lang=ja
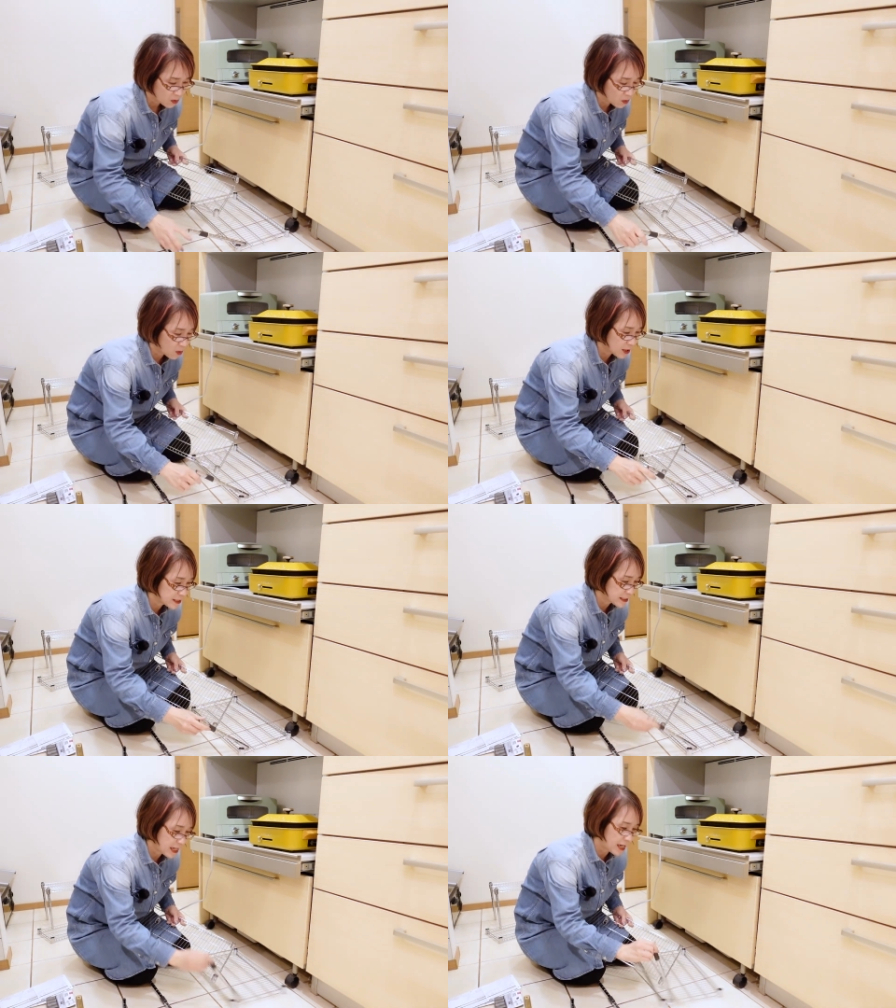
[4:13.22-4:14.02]
これ
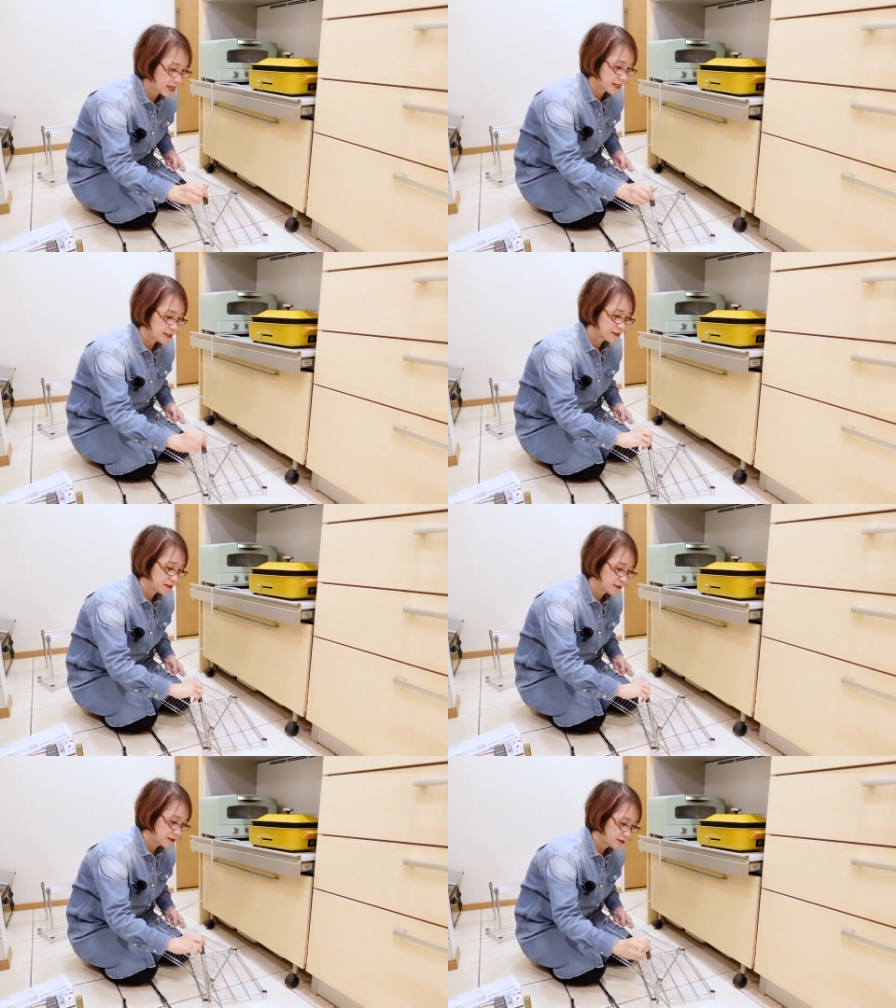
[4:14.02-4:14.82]
さ
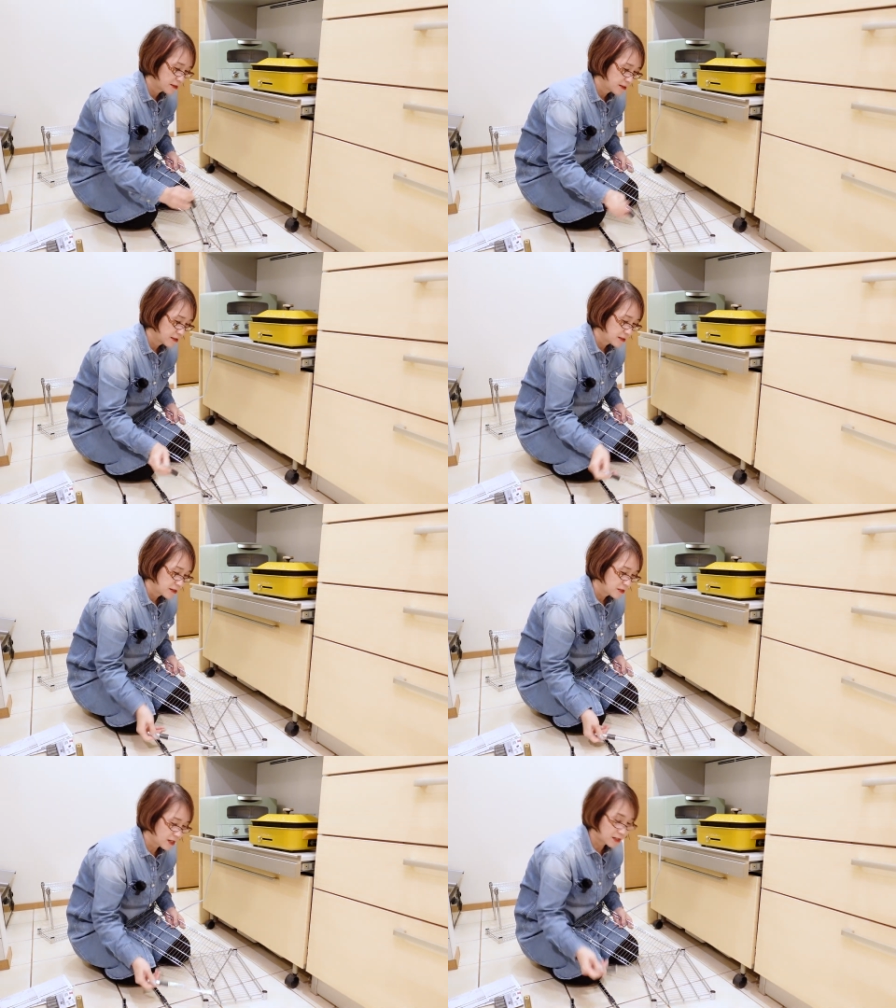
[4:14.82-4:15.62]

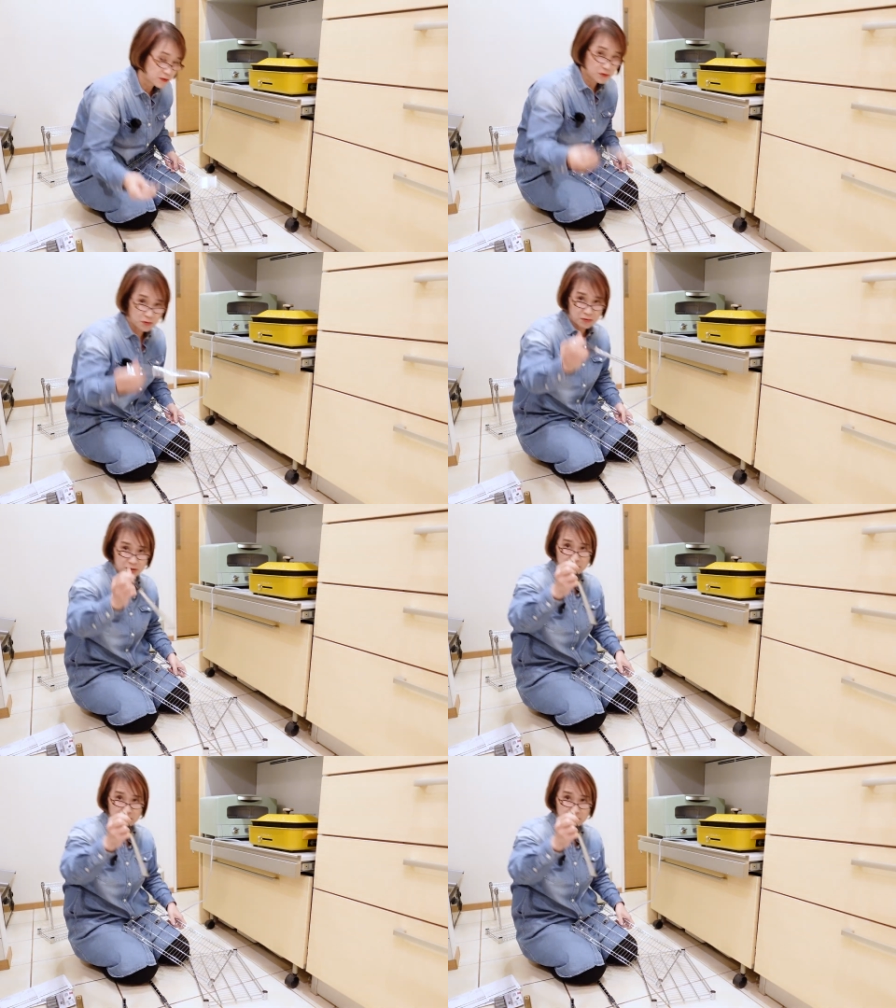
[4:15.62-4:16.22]
ダイソーでこんな